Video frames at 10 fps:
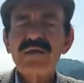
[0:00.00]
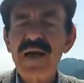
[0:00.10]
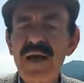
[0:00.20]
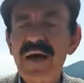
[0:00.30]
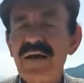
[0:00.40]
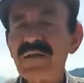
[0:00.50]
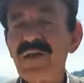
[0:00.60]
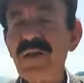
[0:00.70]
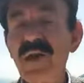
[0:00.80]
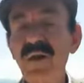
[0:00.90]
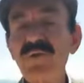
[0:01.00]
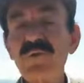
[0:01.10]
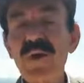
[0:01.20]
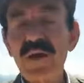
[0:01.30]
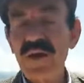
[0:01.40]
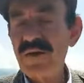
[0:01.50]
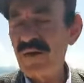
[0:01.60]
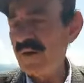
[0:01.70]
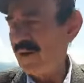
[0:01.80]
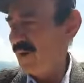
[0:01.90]
Ta şeyin Ali Cüre'ye
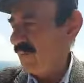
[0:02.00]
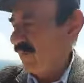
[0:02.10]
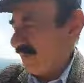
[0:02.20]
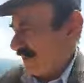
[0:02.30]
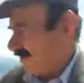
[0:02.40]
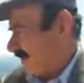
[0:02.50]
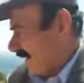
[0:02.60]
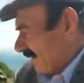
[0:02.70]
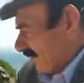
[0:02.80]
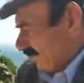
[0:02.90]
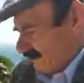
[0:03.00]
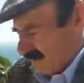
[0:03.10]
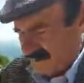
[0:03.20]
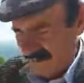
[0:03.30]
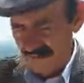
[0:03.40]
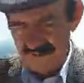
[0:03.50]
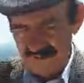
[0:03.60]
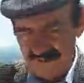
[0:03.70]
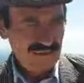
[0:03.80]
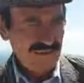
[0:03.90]
kadar Kıpçaktır bu.
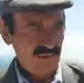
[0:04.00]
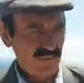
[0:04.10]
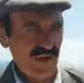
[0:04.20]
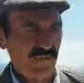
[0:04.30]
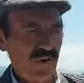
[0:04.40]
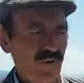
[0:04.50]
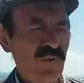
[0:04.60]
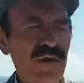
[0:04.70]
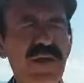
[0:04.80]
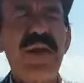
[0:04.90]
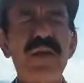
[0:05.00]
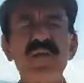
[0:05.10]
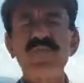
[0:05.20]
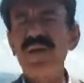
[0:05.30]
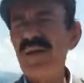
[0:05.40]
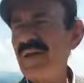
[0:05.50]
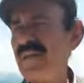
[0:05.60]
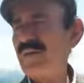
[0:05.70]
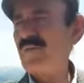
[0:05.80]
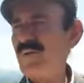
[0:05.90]
Yani Kıpçak ve kuman.
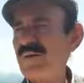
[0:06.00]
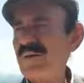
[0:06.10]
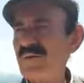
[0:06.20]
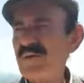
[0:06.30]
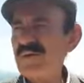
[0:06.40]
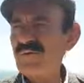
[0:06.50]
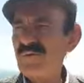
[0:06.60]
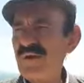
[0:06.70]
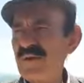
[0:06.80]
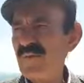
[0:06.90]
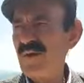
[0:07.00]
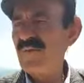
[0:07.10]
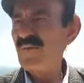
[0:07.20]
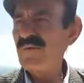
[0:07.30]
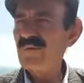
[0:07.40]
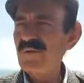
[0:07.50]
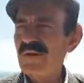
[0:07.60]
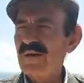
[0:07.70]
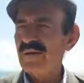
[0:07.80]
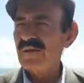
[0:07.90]
Kıpçaklar, kumanlar biraz gözleri mavi olur.
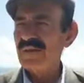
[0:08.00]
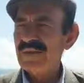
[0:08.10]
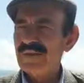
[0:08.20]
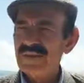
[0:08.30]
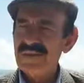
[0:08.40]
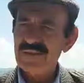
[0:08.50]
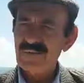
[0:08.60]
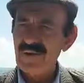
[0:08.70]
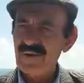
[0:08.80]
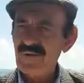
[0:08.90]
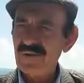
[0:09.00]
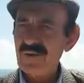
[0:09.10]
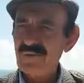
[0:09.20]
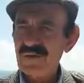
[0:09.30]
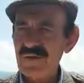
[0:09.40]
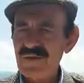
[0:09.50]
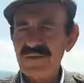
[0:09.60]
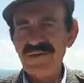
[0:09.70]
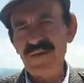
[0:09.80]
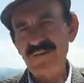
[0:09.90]
E, esmer yollu
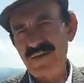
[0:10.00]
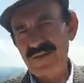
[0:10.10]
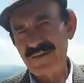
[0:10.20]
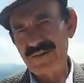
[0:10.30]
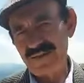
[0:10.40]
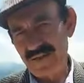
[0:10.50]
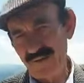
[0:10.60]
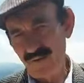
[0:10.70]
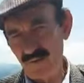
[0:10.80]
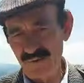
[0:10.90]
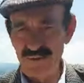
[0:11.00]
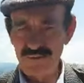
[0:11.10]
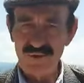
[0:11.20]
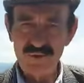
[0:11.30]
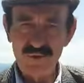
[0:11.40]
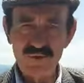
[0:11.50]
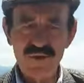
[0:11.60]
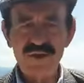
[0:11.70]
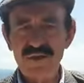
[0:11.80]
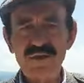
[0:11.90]
Kıpçaklar daha biraz sarı olur gibi diyor.
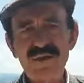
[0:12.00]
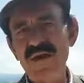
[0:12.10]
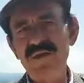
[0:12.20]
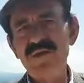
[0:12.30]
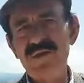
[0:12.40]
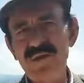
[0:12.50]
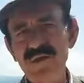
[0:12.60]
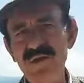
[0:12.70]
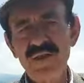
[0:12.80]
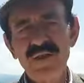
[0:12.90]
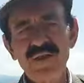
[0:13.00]
İkisi aynı cinstir.